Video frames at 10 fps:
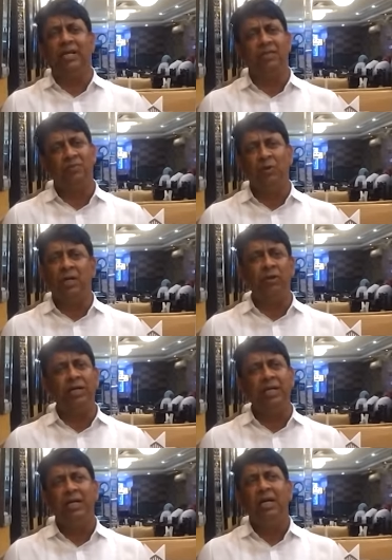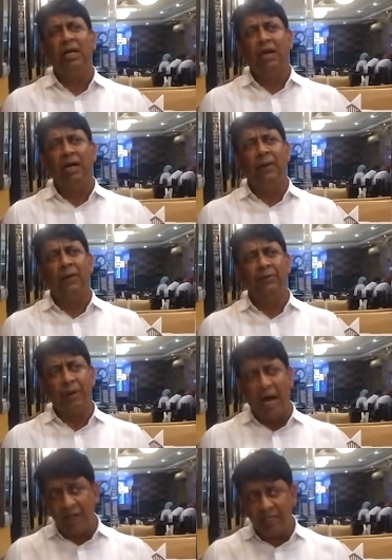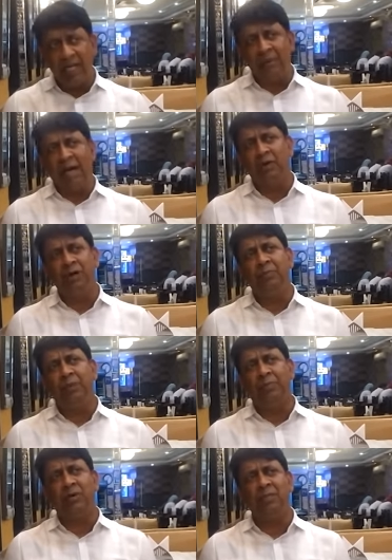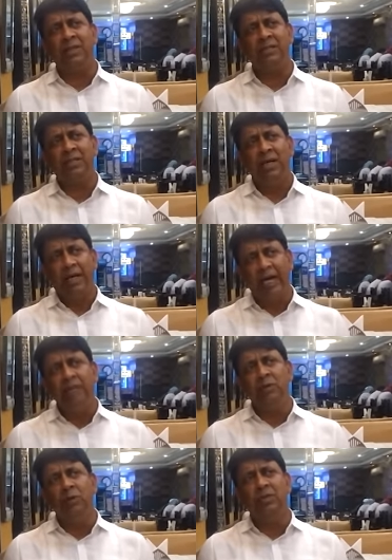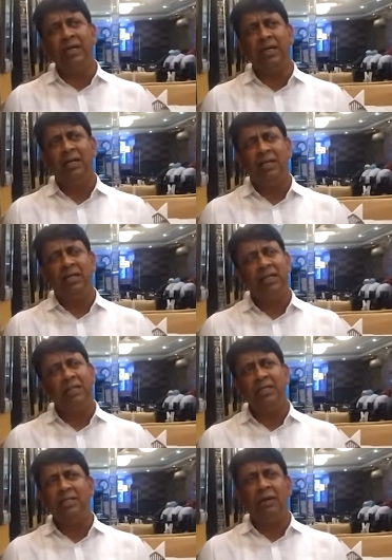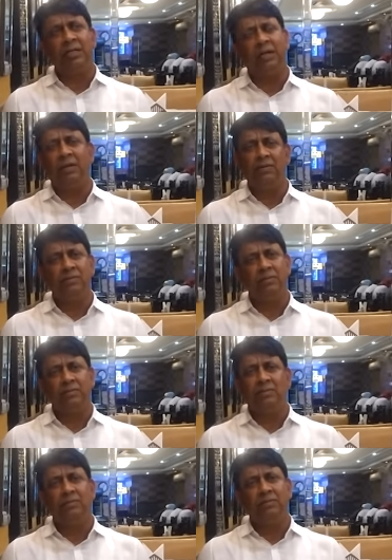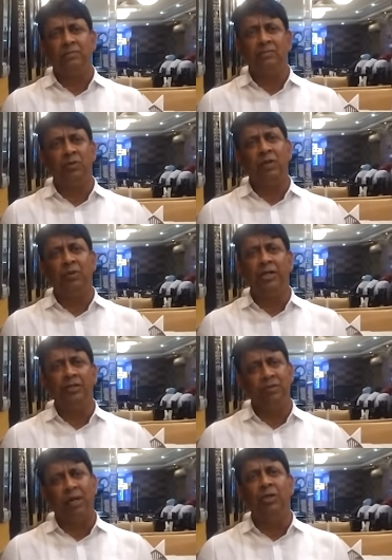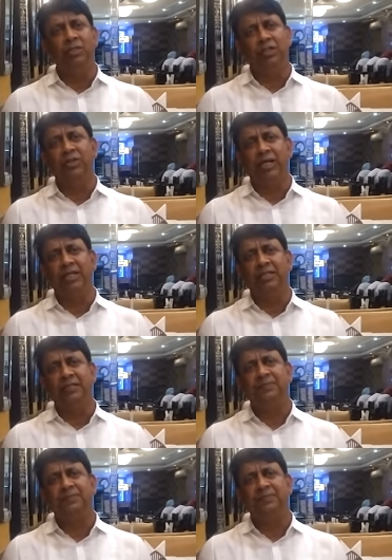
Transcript: আছে মোটামুটি আইএসএলের অ্যাকর্ডিং টু পারফরমেন্স এই মুহূর্তে তাদের টিম একটা মোটামুটি সামঞ্জস্য রেখেছে